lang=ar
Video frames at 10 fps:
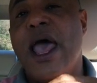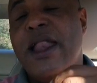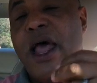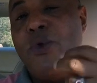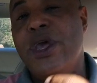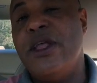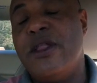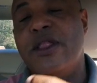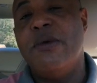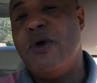الاوعيه
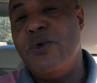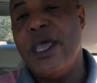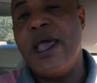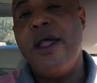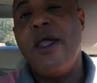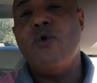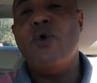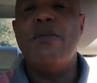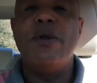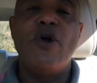الدمويه
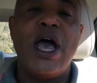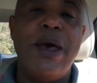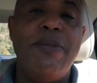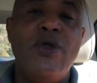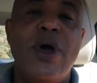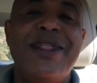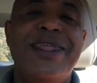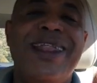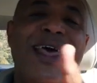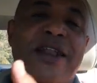وبالمقابل
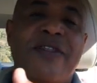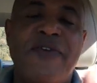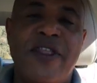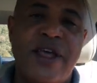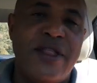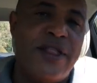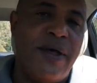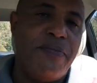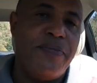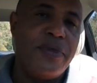يؤدي الى ارتفاع ضغط
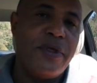الدم